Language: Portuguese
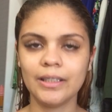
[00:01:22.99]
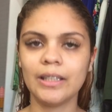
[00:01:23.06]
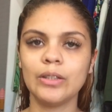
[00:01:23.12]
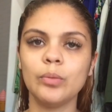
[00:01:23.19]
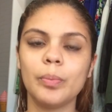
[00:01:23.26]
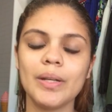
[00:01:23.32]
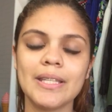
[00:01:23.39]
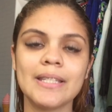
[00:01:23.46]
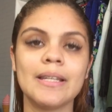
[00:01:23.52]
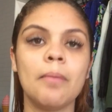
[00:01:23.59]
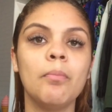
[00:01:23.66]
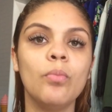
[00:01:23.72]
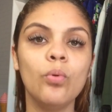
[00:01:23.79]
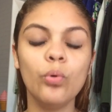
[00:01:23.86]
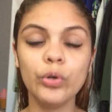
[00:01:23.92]
e que não
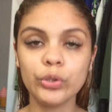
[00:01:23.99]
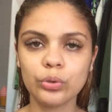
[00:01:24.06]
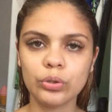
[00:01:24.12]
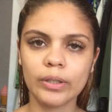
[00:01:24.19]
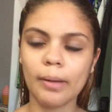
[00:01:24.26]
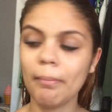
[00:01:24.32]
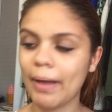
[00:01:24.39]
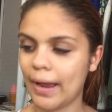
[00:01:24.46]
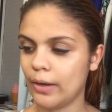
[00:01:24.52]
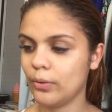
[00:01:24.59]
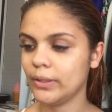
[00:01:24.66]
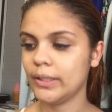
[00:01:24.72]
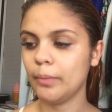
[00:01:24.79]
precisa muito trabalho,